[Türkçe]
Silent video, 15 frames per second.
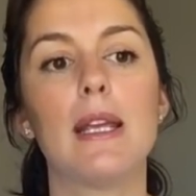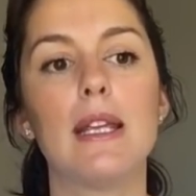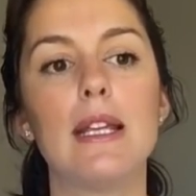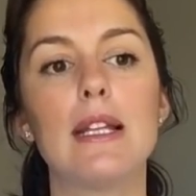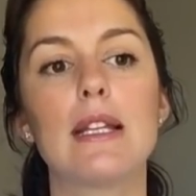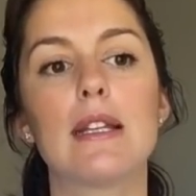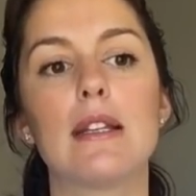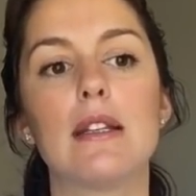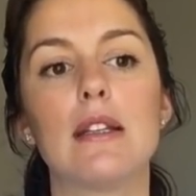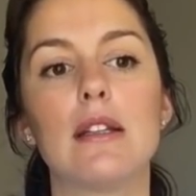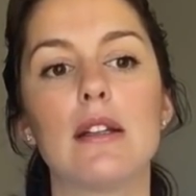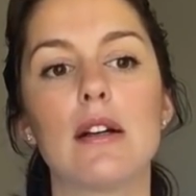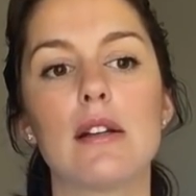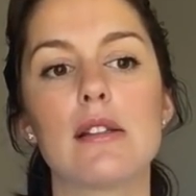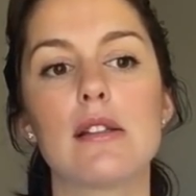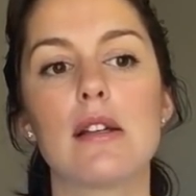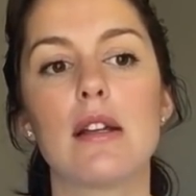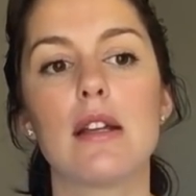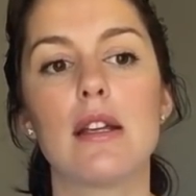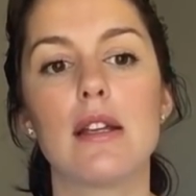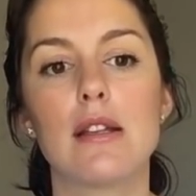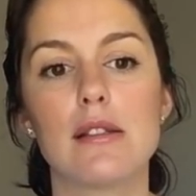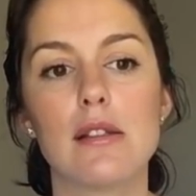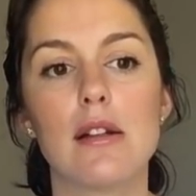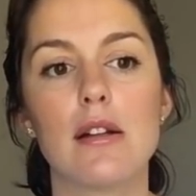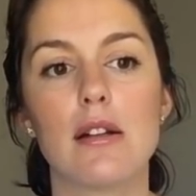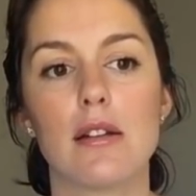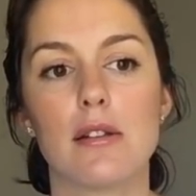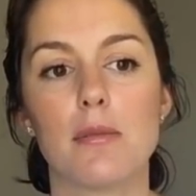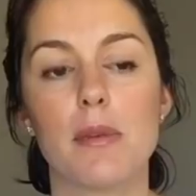İlk e, hastaneye yatar
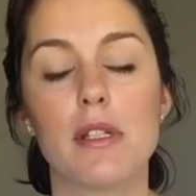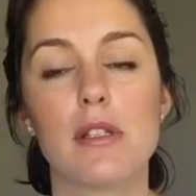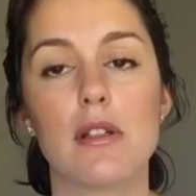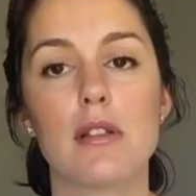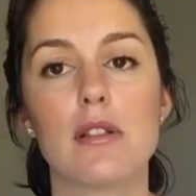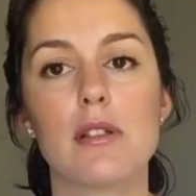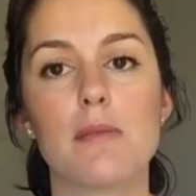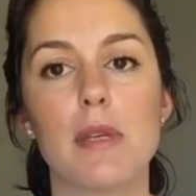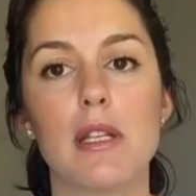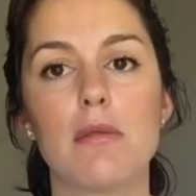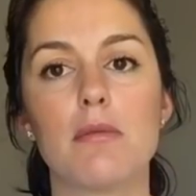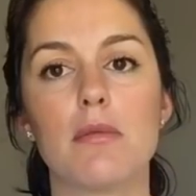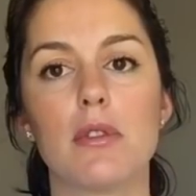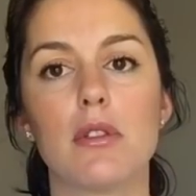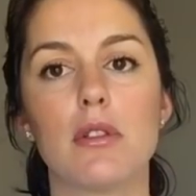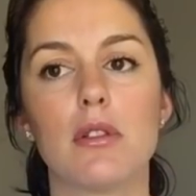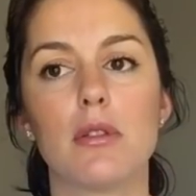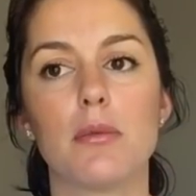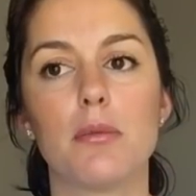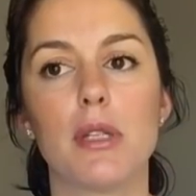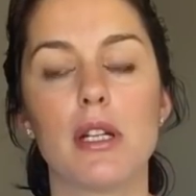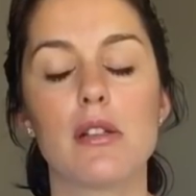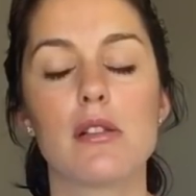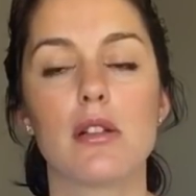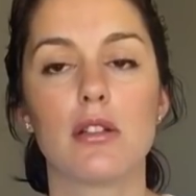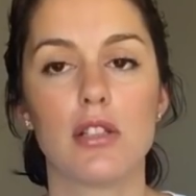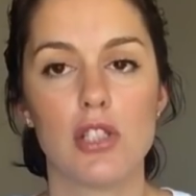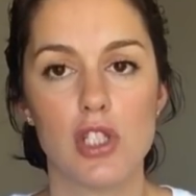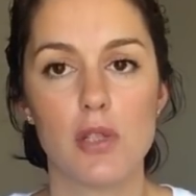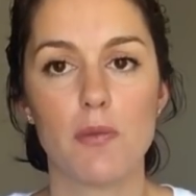yatmaz yalnız benim e, biraz
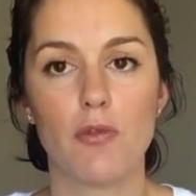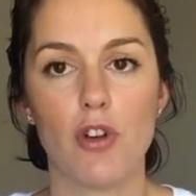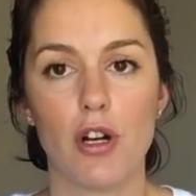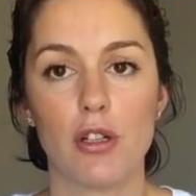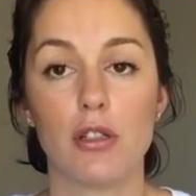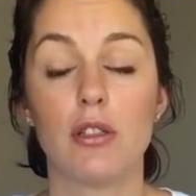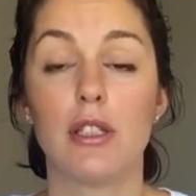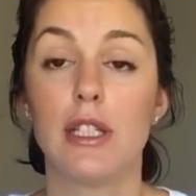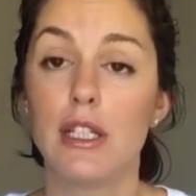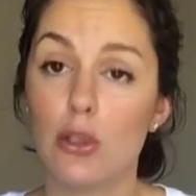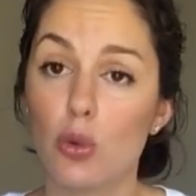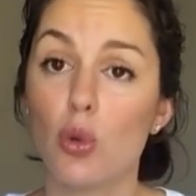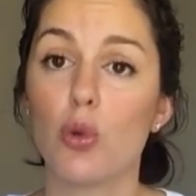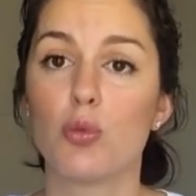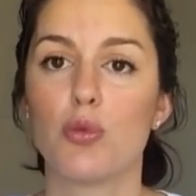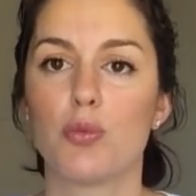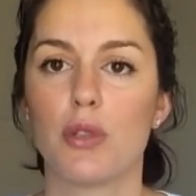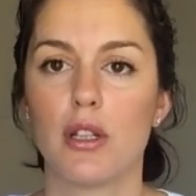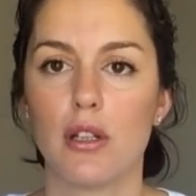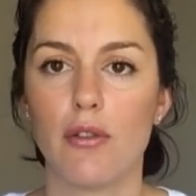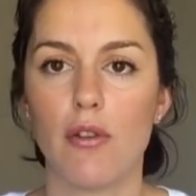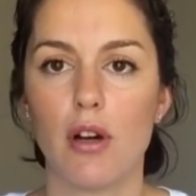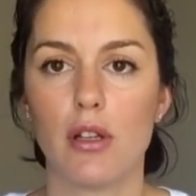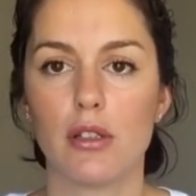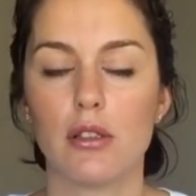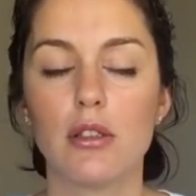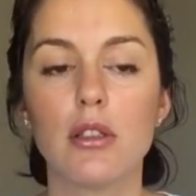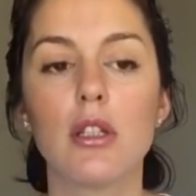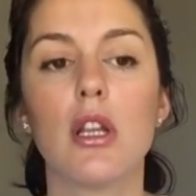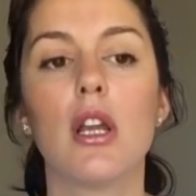ateşim vardı. İlk doğumumda da
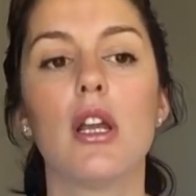vardı.